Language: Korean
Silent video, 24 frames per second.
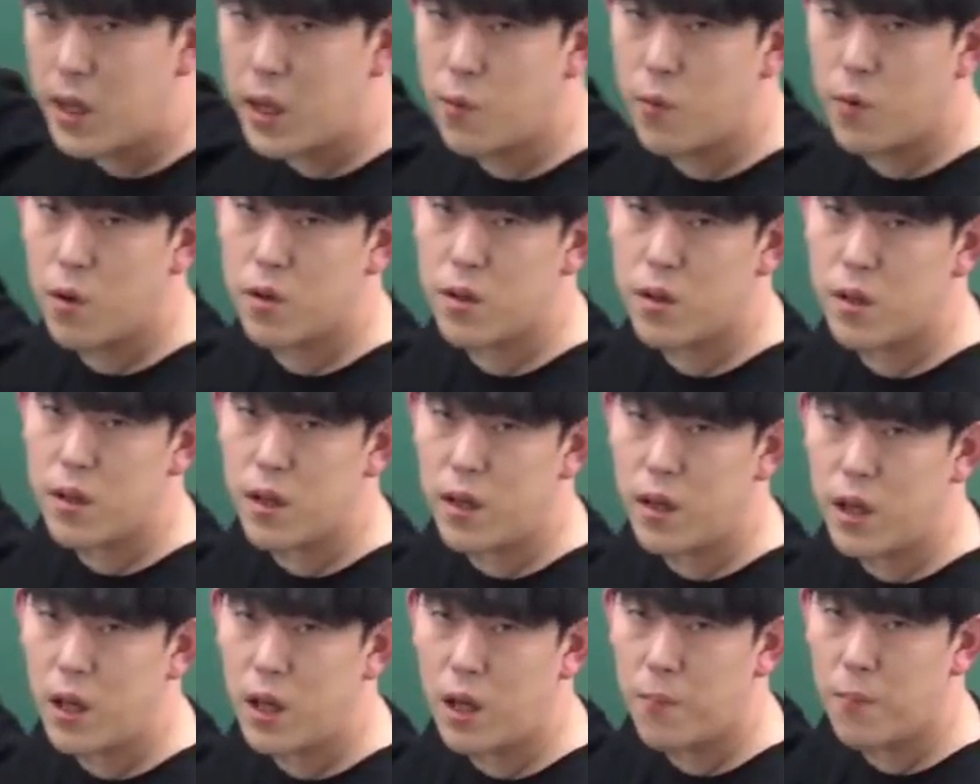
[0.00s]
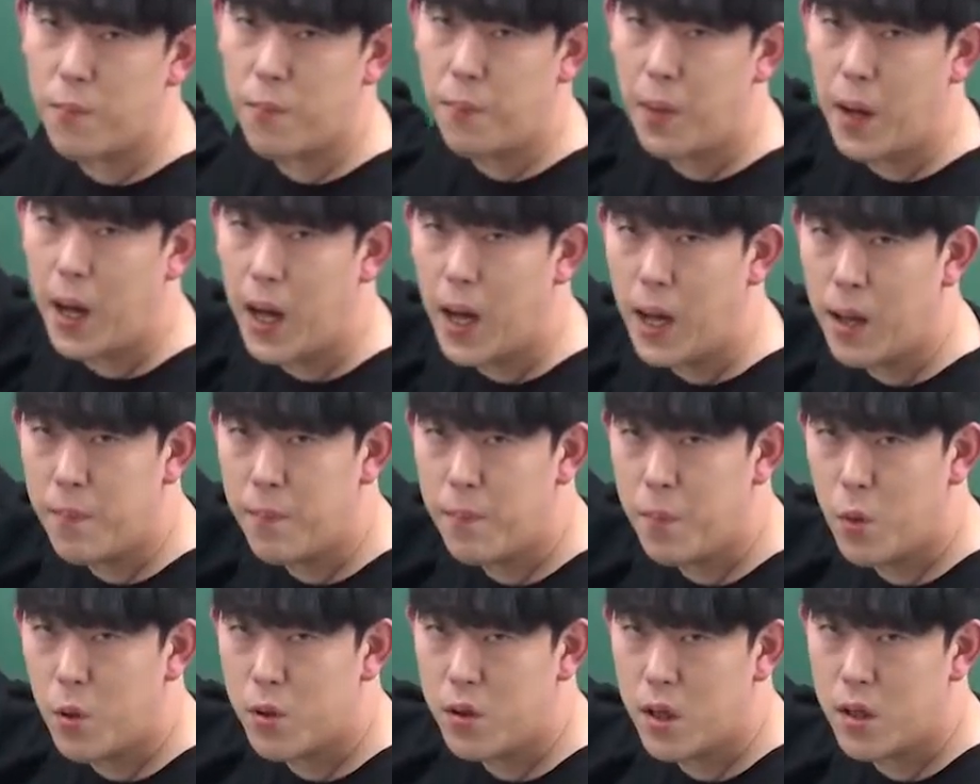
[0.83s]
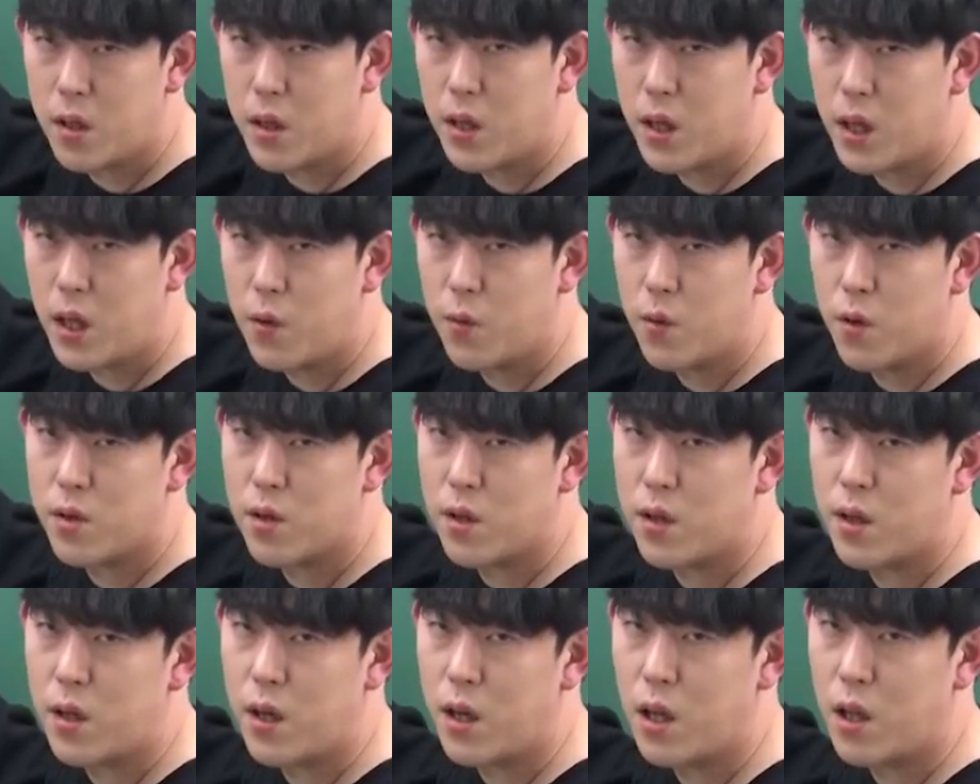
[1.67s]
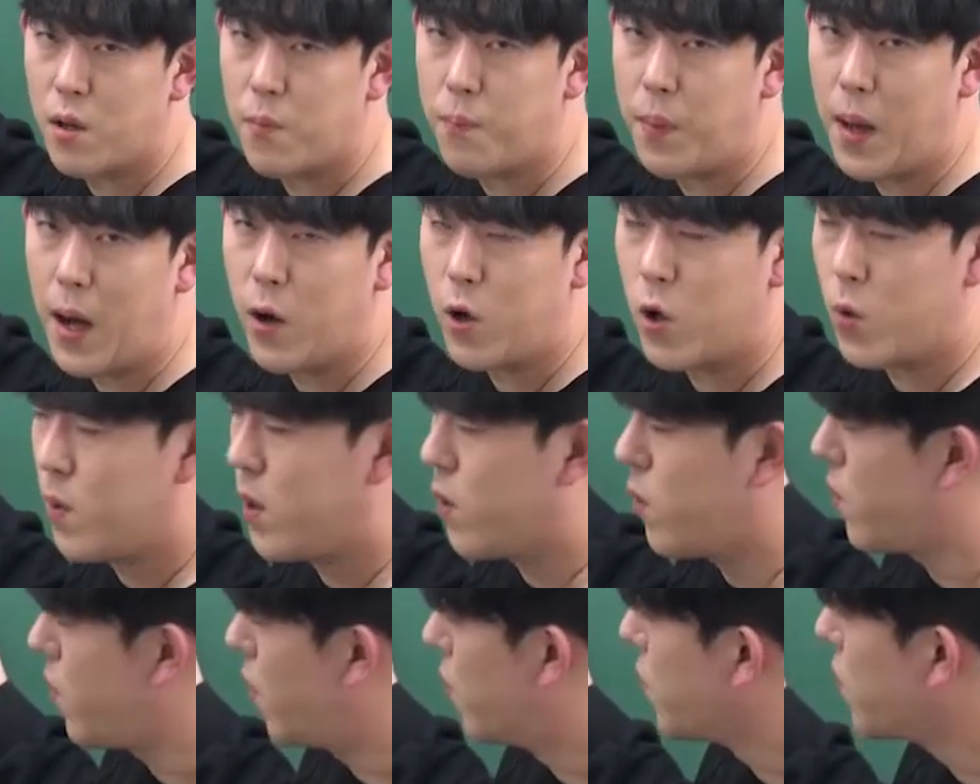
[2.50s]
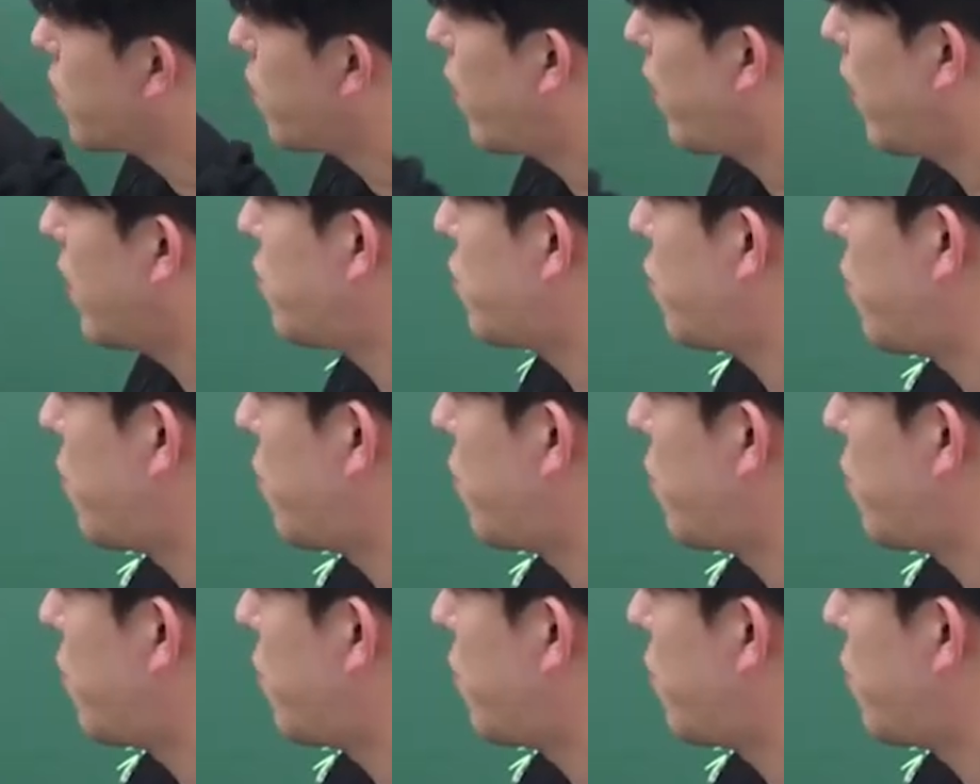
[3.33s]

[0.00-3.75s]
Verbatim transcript: 키워드는 반복되는 키워드는 바로바로 바로 연결해